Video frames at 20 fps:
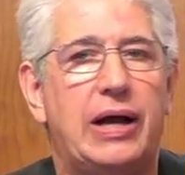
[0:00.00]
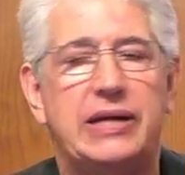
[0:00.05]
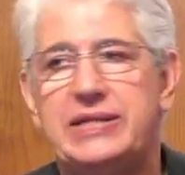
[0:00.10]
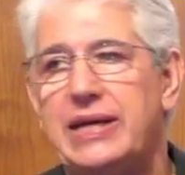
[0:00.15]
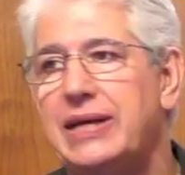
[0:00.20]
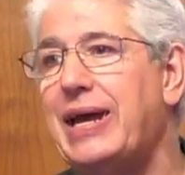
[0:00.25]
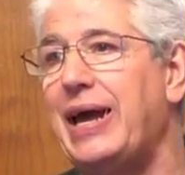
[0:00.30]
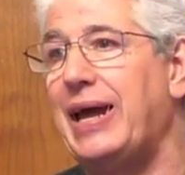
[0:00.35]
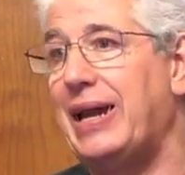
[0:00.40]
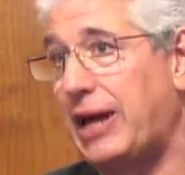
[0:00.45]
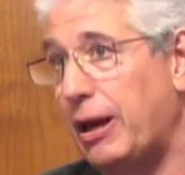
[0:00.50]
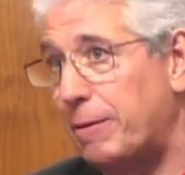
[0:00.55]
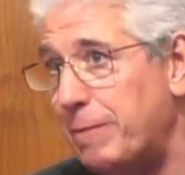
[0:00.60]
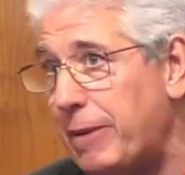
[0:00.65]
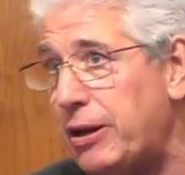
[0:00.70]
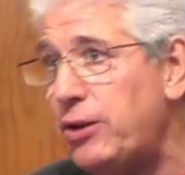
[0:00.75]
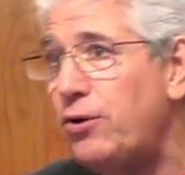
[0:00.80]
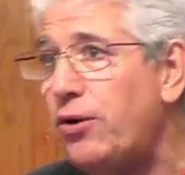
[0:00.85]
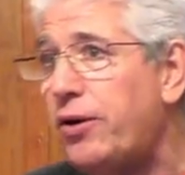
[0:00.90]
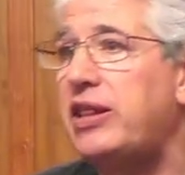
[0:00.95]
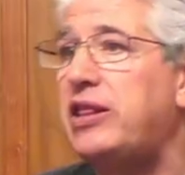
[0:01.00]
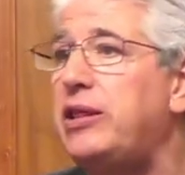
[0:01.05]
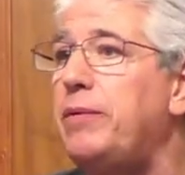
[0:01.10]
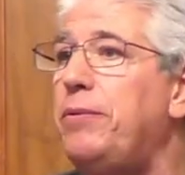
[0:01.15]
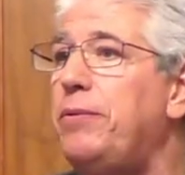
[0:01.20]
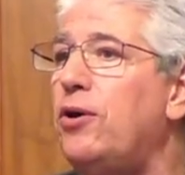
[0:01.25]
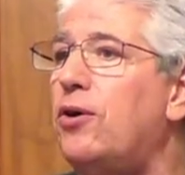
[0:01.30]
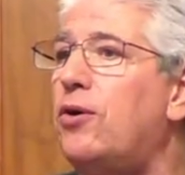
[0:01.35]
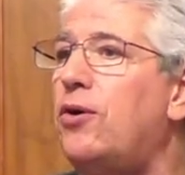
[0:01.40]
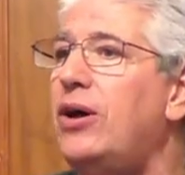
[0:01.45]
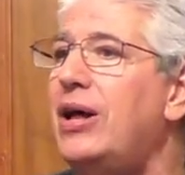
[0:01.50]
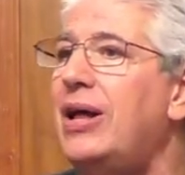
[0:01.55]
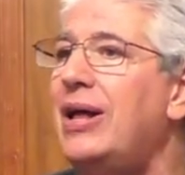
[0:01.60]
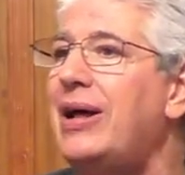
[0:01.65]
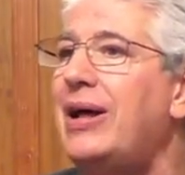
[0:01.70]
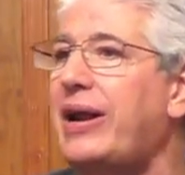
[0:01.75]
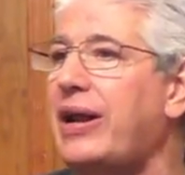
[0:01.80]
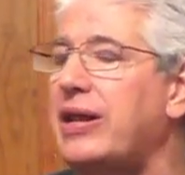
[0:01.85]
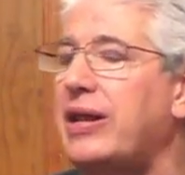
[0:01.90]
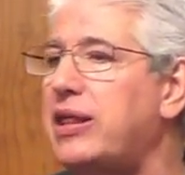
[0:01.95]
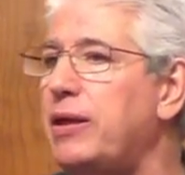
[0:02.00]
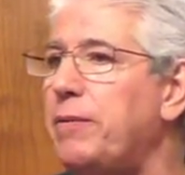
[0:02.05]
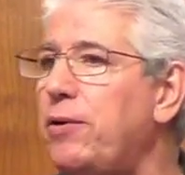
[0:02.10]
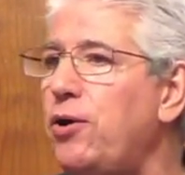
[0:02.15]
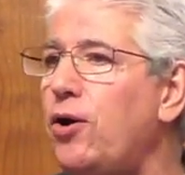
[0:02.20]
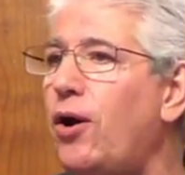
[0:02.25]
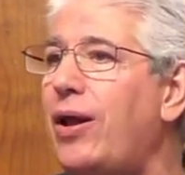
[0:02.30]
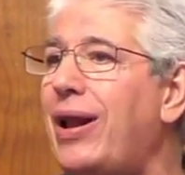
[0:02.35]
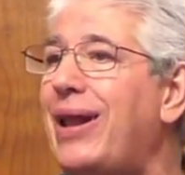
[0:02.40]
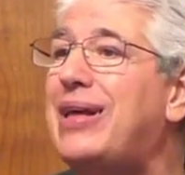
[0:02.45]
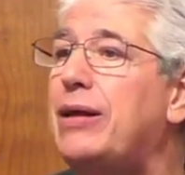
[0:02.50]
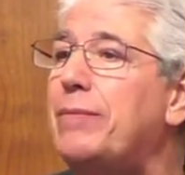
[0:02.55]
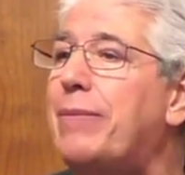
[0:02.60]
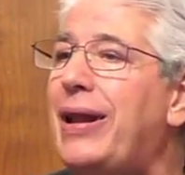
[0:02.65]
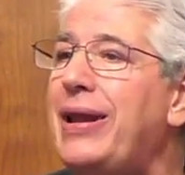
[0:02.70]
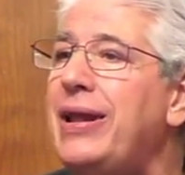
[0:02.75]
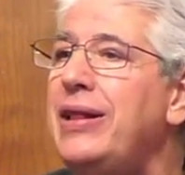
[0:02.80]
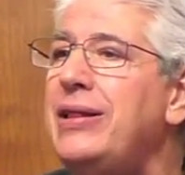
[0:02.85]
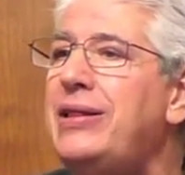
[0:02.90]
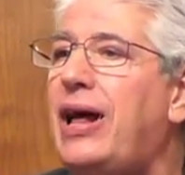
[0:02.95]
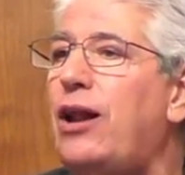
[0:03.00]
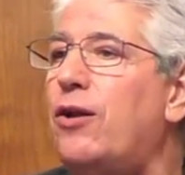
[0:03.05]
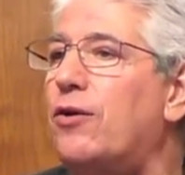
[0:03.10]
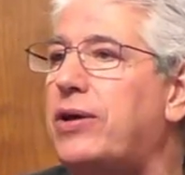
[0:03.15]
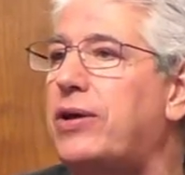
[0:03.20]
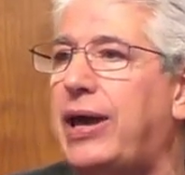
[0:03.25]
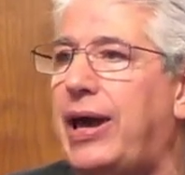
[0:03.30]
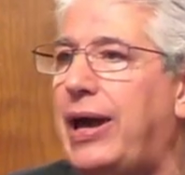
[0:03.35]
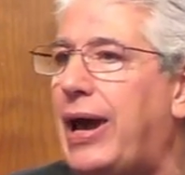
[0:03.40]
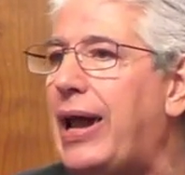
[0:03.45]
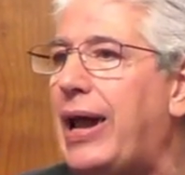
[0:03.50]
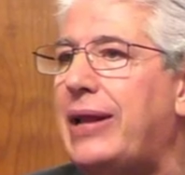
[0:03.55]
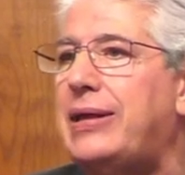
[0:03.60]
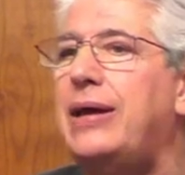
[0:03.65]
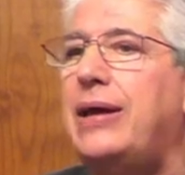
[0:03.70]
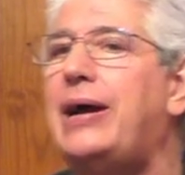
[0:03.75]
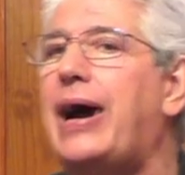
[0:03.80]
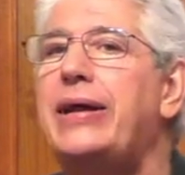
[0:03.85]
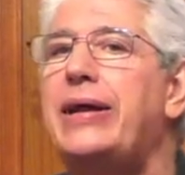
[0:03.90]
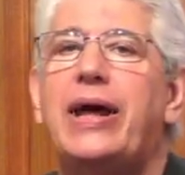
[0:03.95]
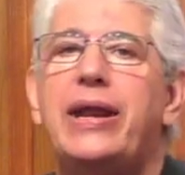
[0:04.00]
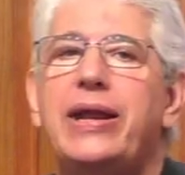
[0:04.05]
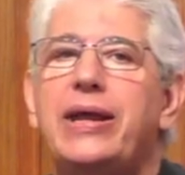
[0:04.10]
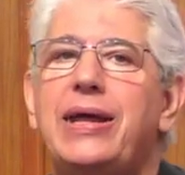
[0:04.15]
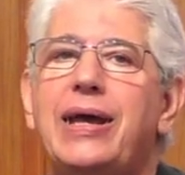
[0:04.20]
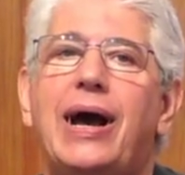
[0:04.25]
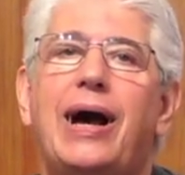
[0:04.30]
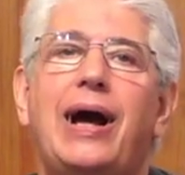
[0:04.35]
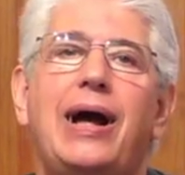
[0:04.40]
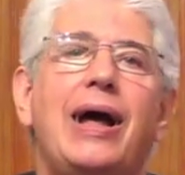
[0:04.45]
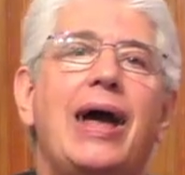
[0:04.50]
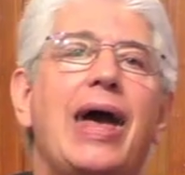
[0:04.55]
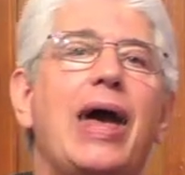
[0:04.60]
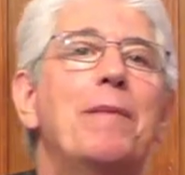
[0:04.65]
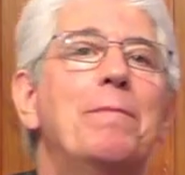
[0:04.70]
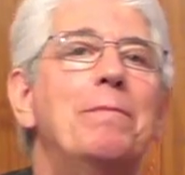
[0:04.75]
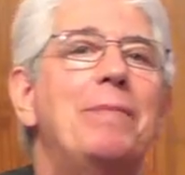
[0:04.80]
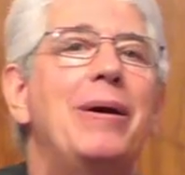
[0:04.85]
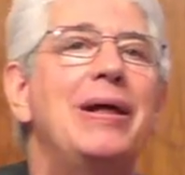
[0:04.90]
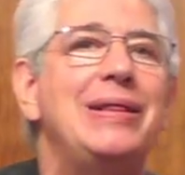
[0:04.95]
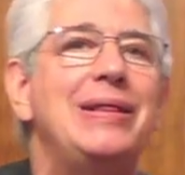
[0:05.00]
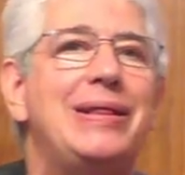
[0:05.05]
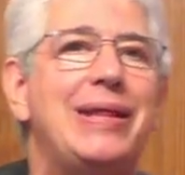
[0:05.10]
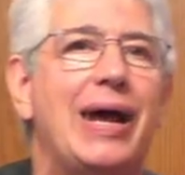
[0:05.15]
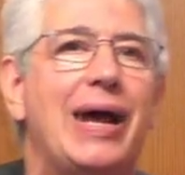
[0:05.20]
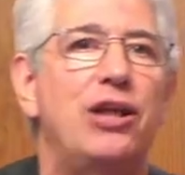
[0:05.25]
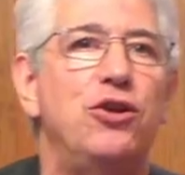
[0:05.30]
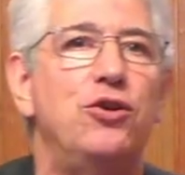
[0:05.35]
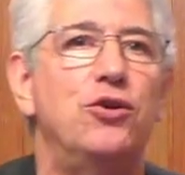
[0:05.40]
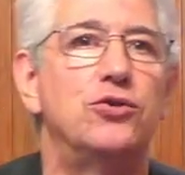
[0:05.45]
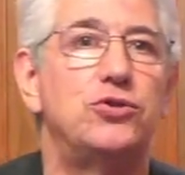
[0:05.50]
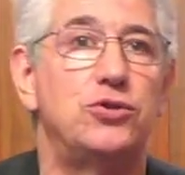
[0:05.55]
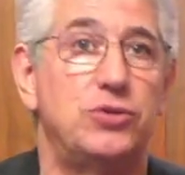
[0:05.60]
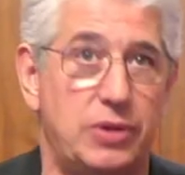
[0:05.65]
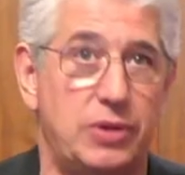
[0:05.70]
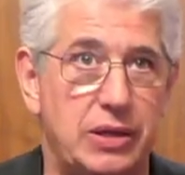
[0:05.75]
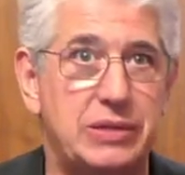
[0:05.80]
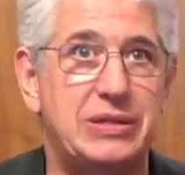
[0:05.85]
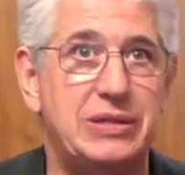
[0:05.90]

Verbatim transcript: Así que el que menos recibió recibió el equivalente a lo que alguien ganaría en 20 años.